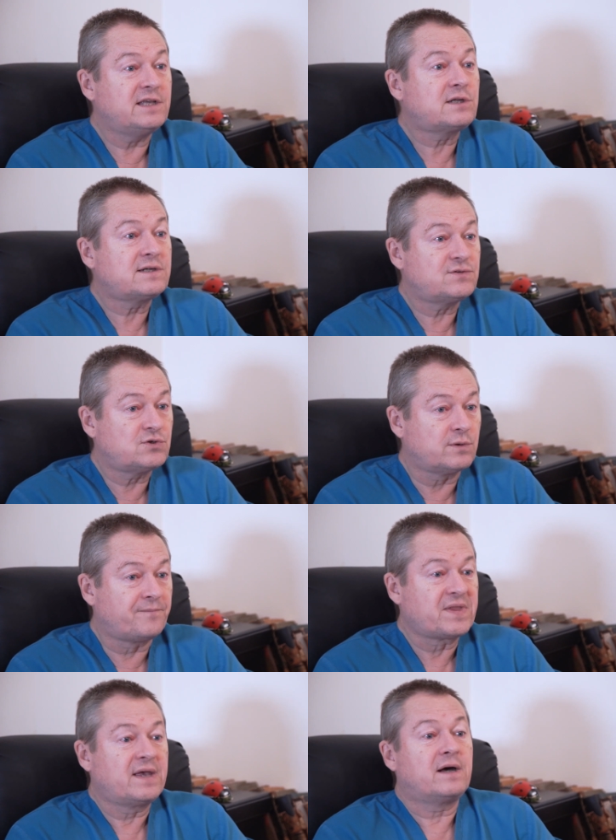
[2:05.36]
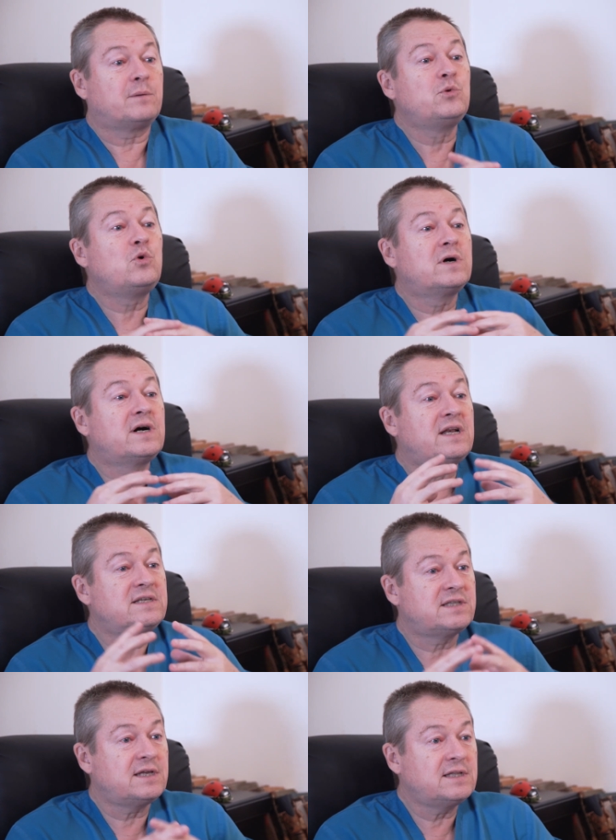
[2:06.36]
хитрость в чем? Много
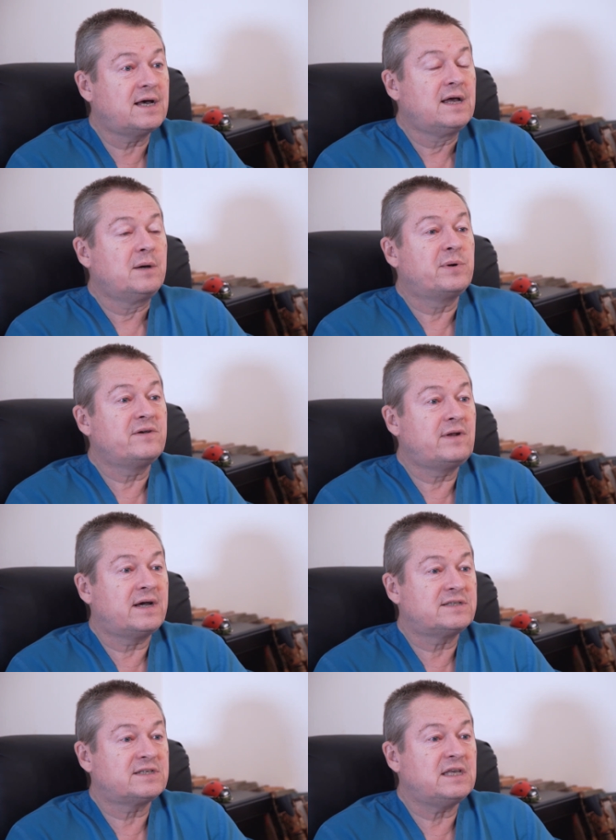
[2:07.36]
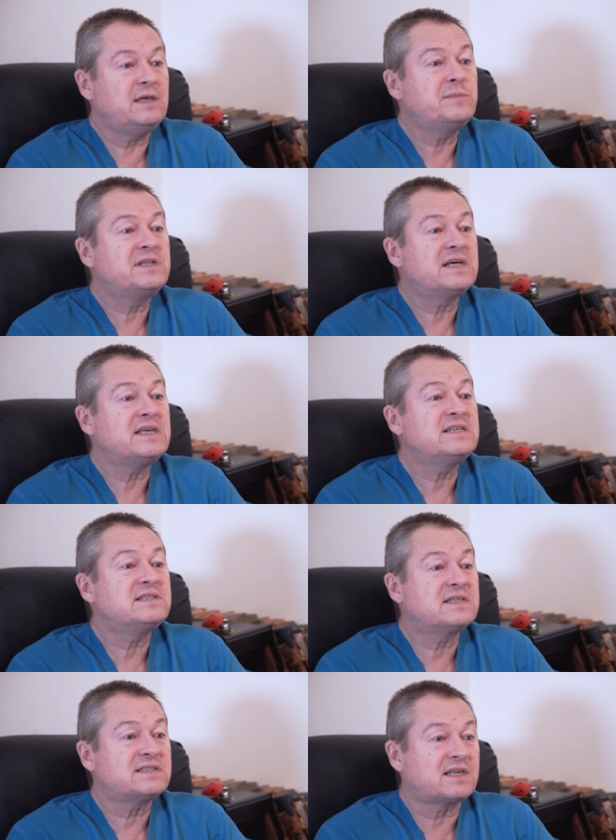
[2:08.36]
холестерина появляется именно
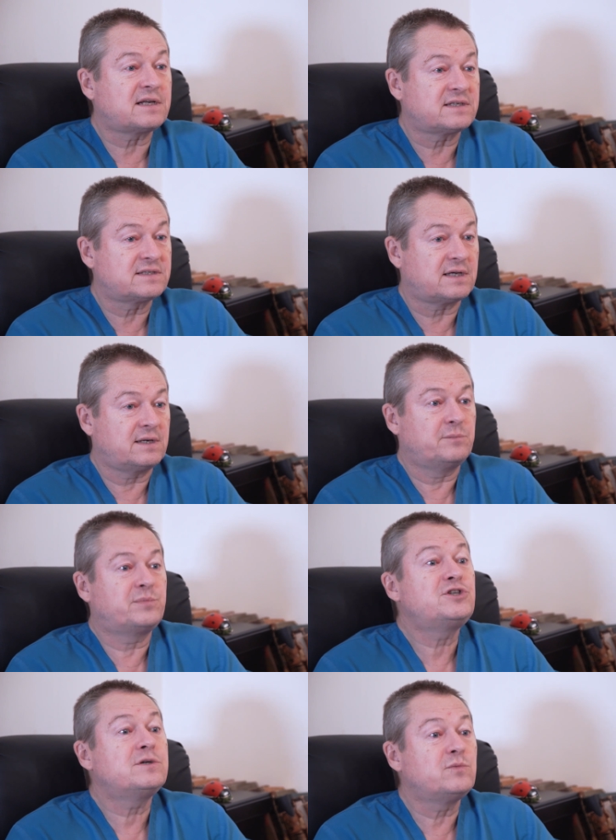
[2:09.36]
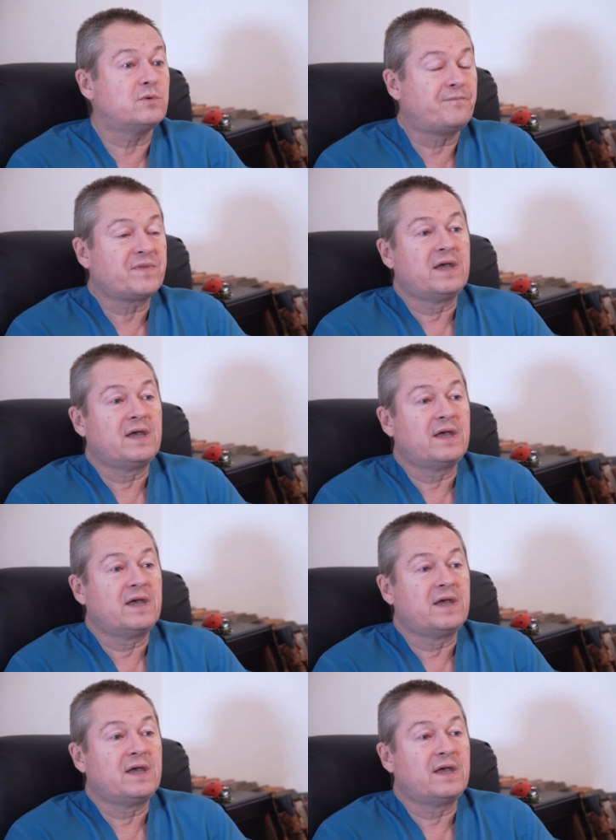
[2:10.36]
из-за стресса. Почему?